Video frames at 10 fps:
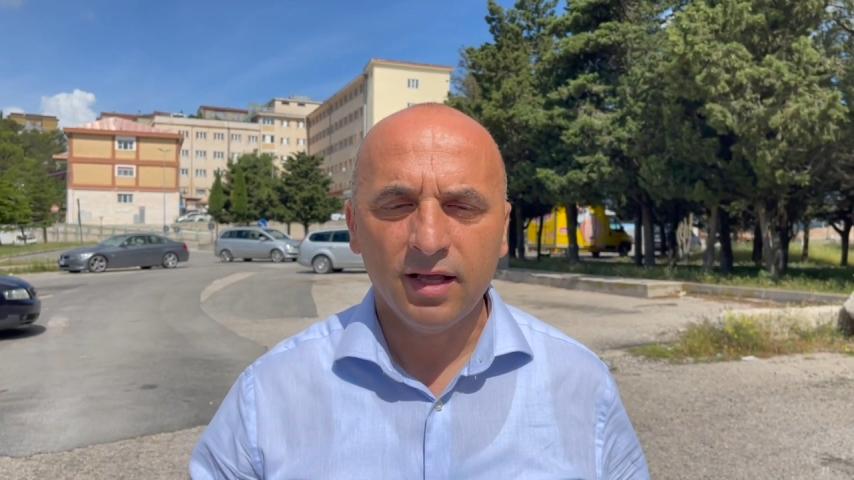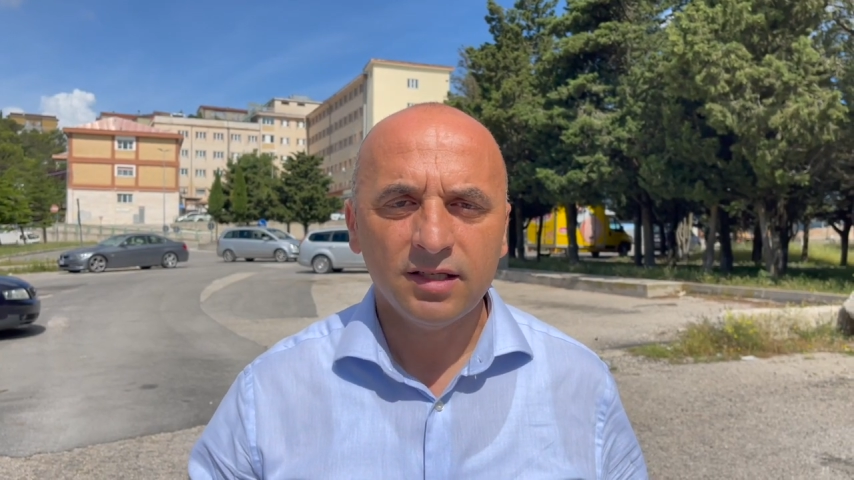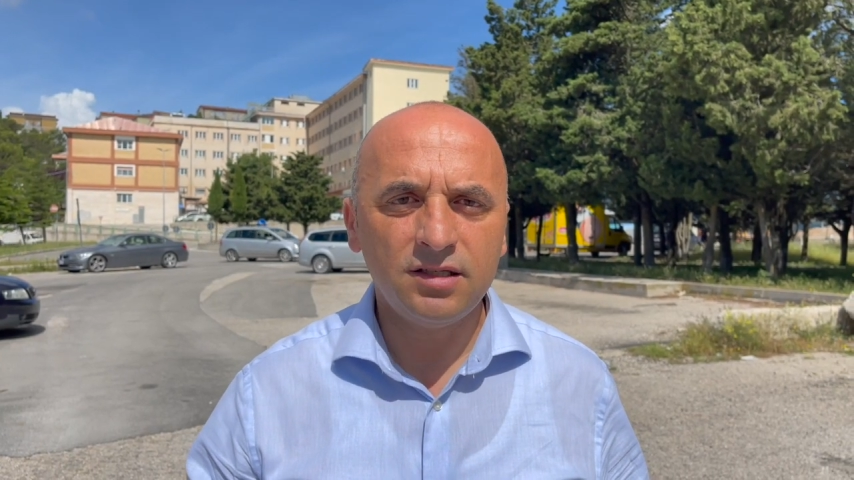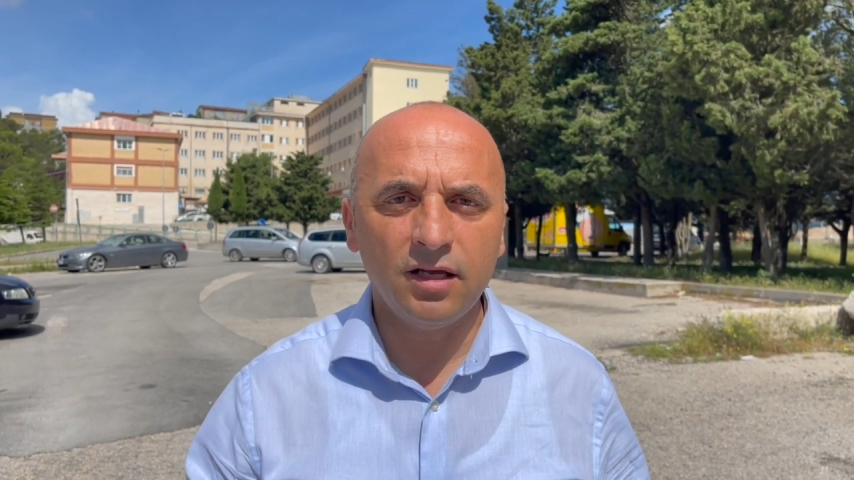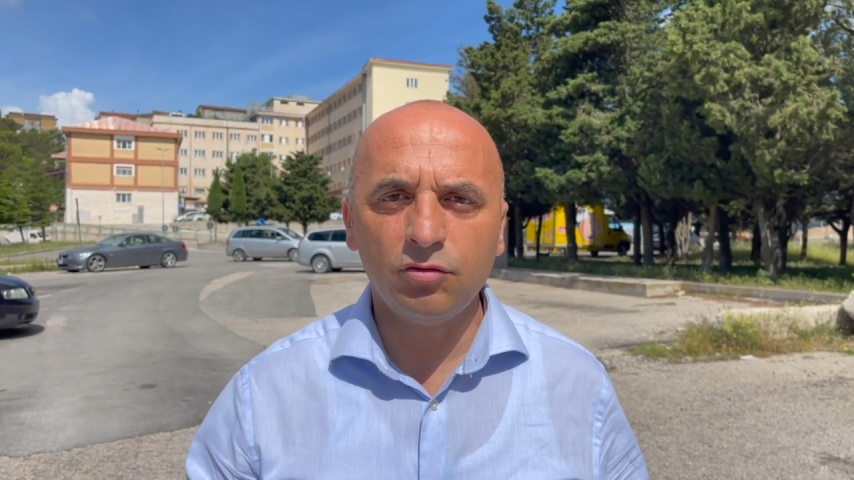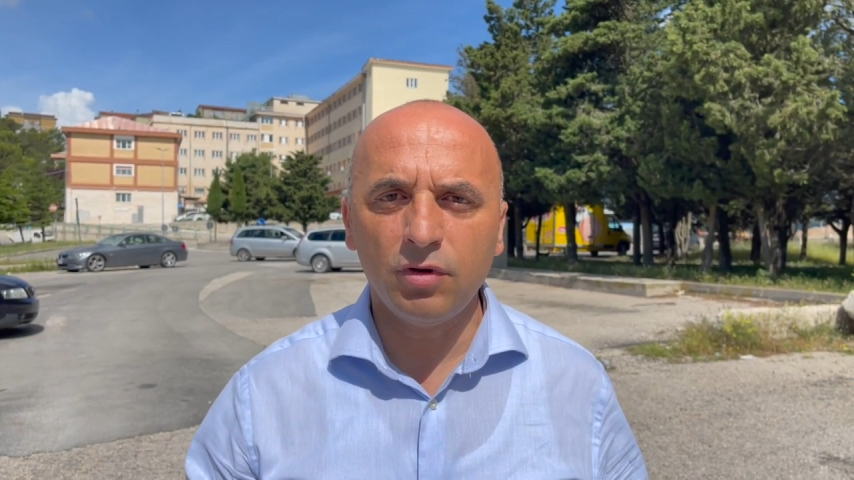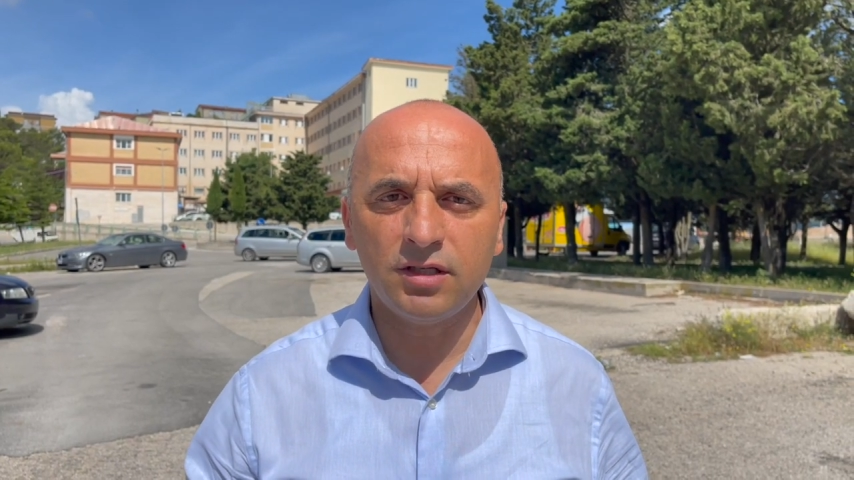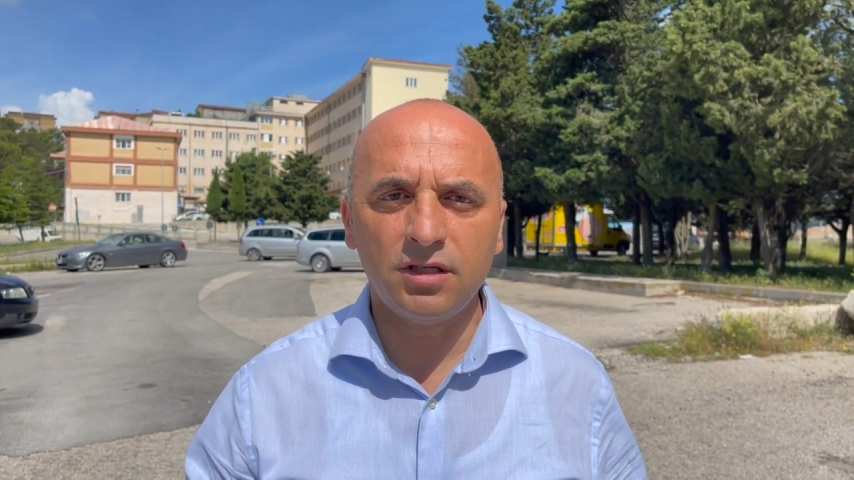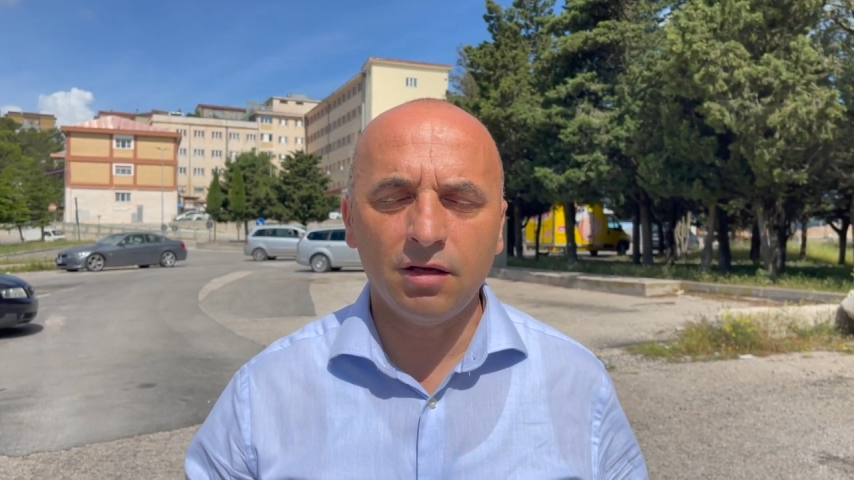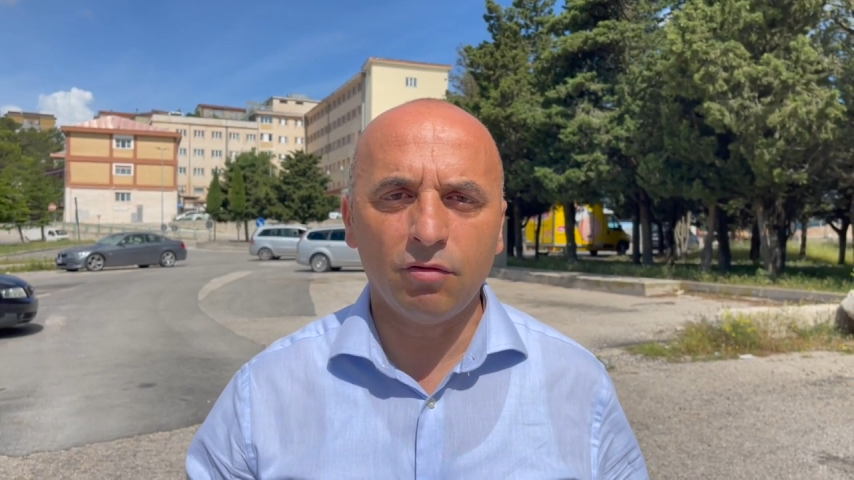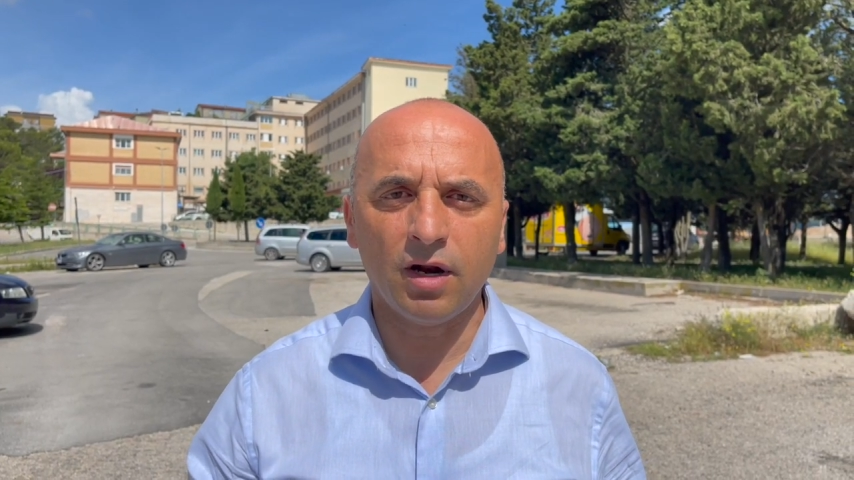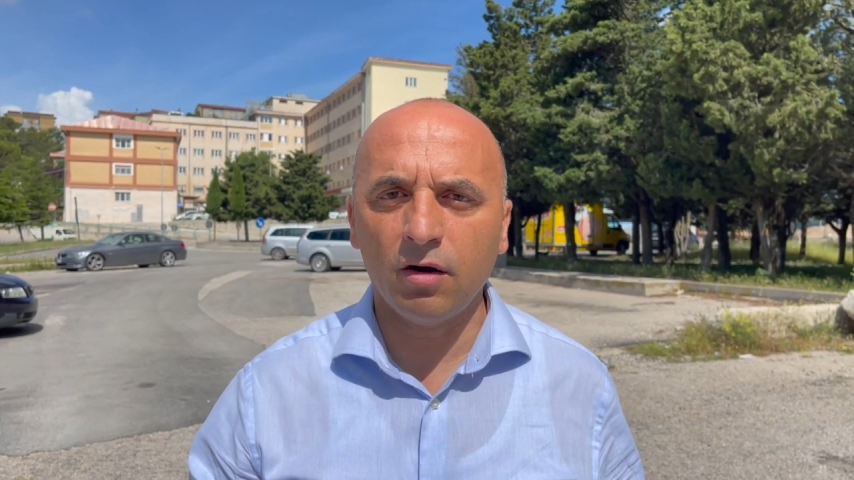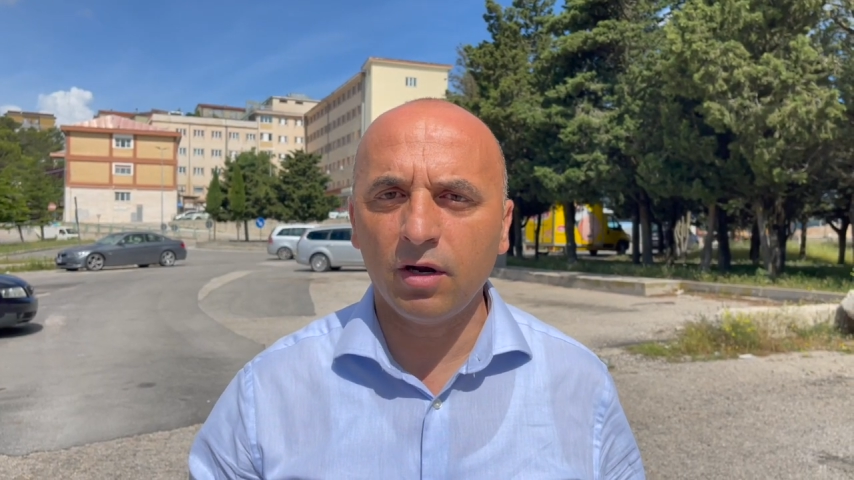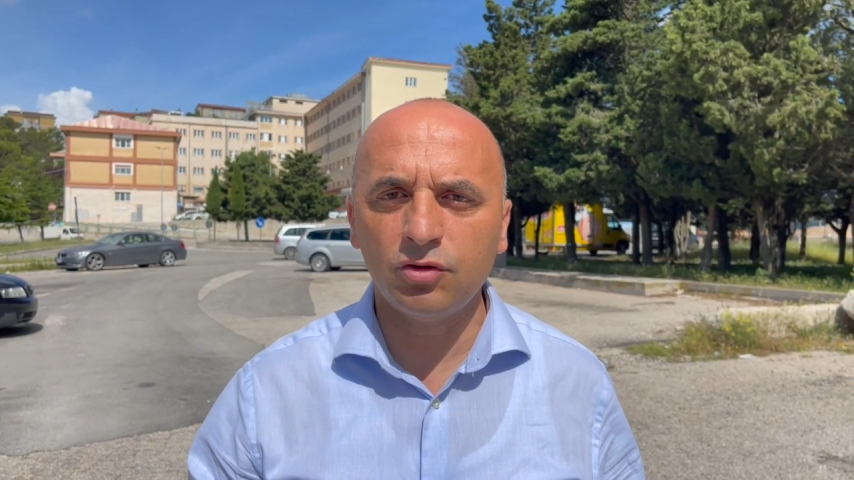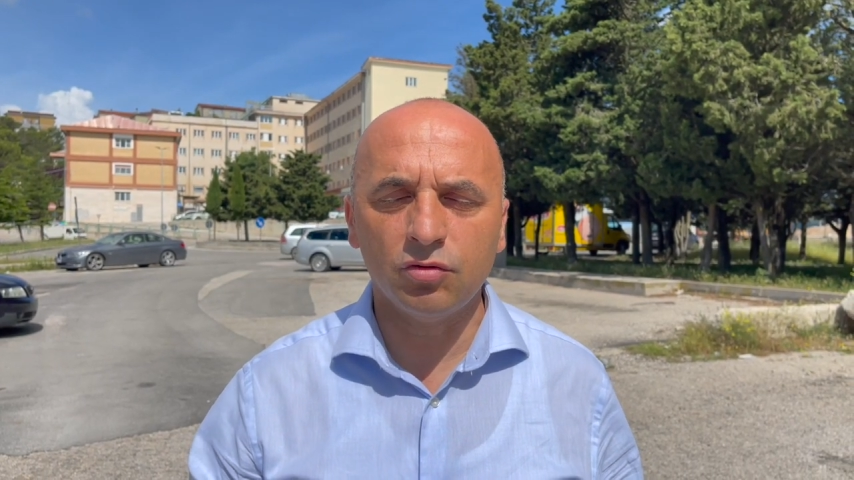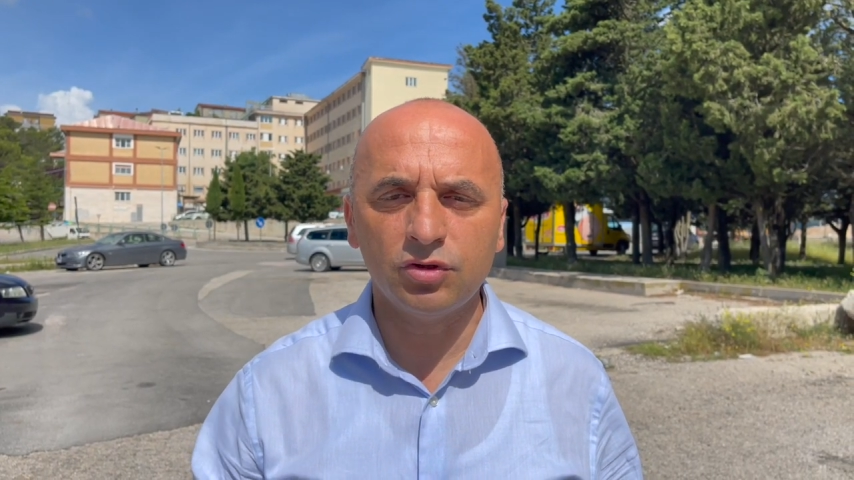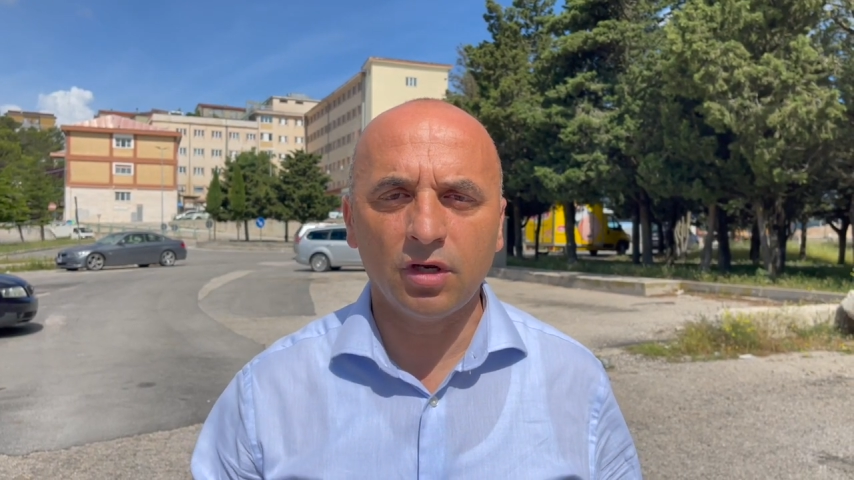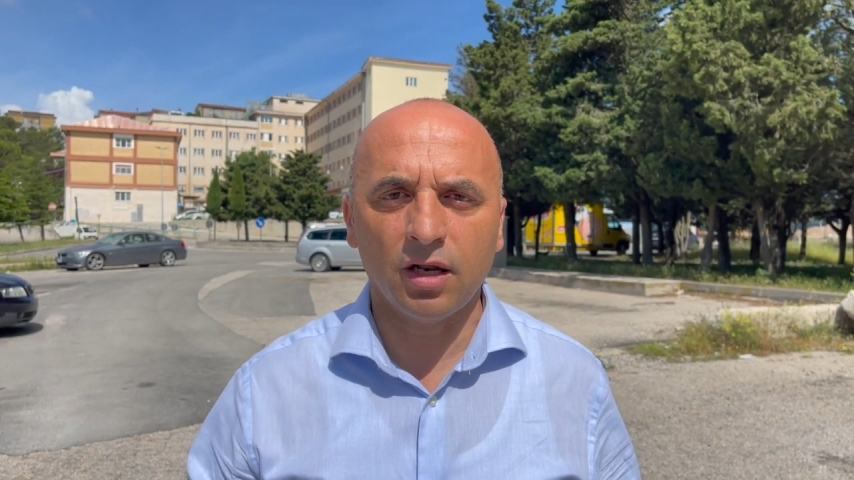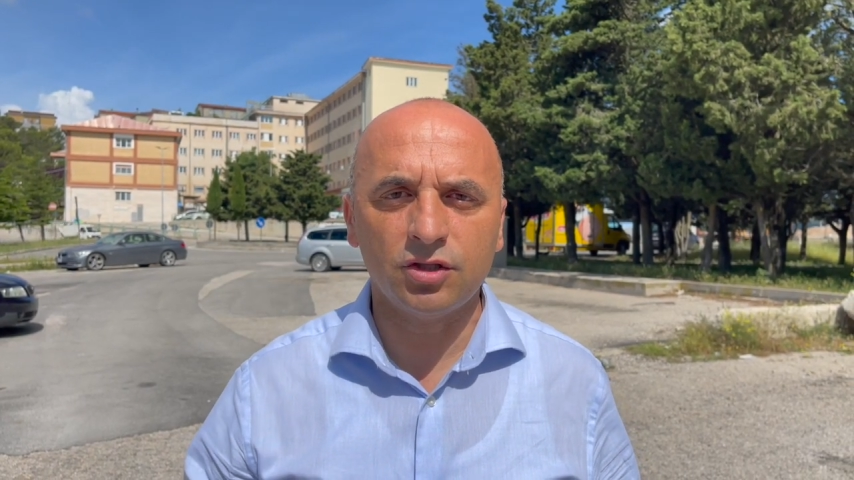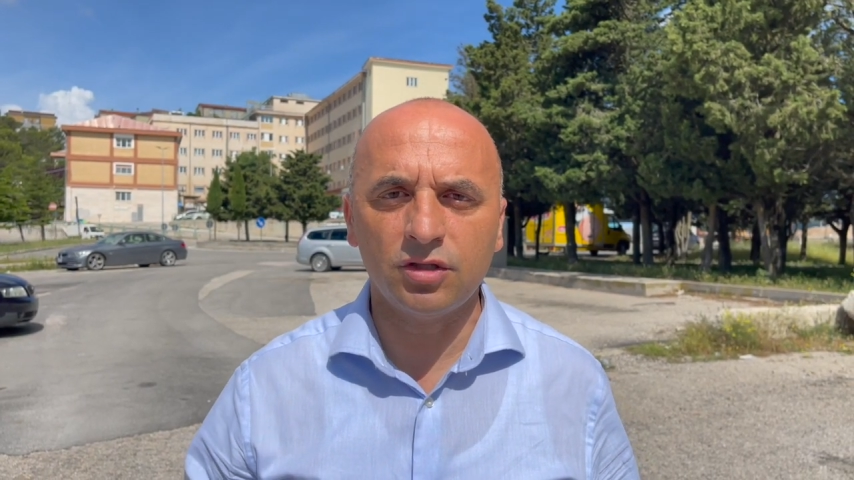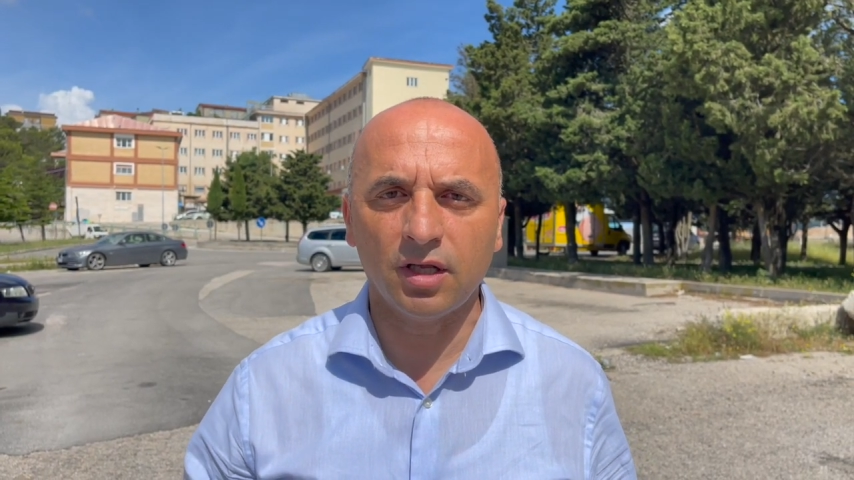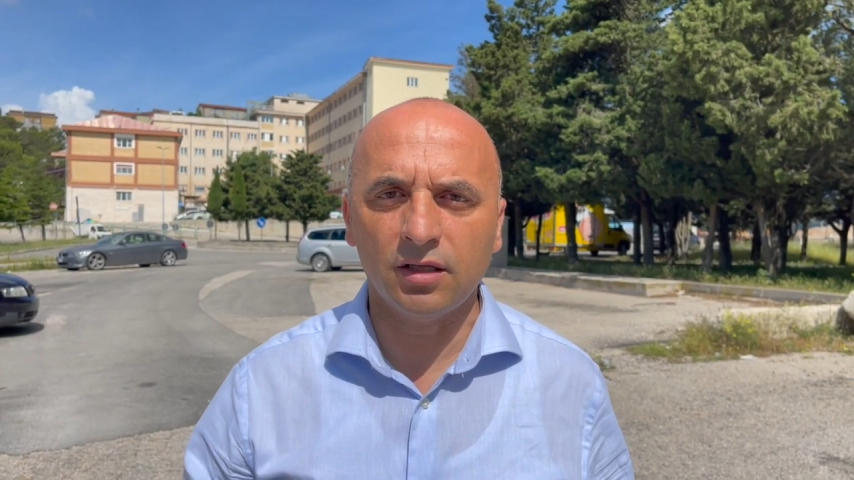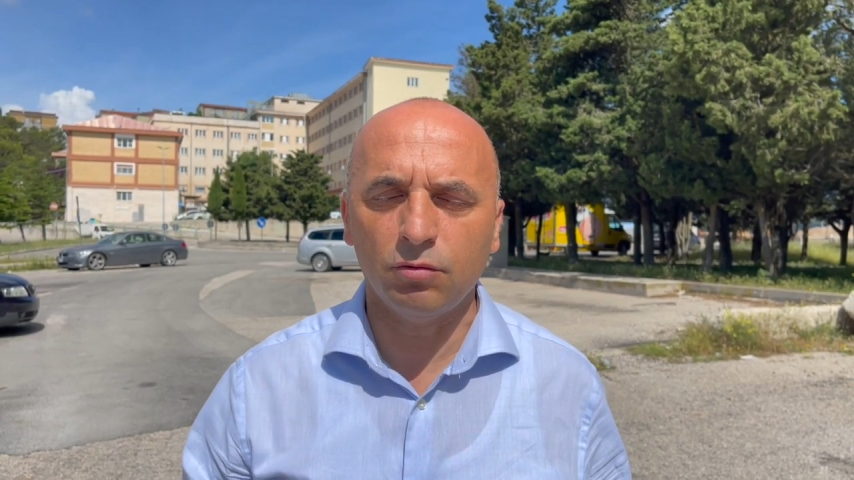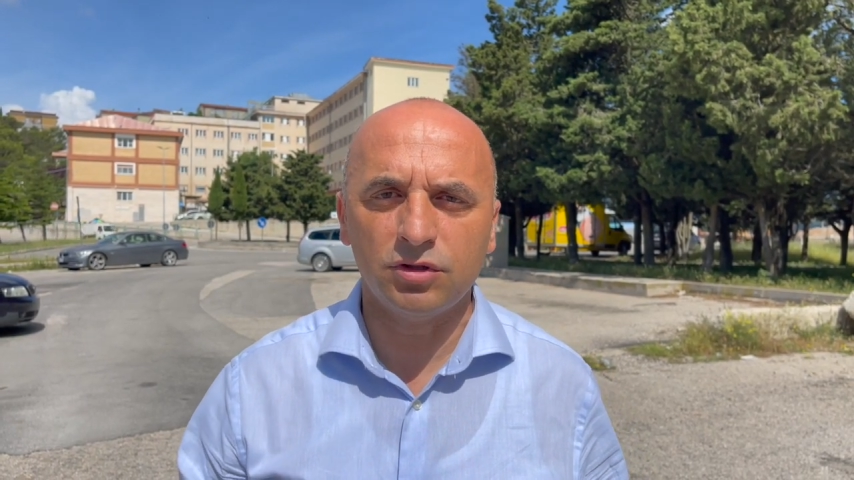sia ai turisti che vorranno raggiungere la città di Due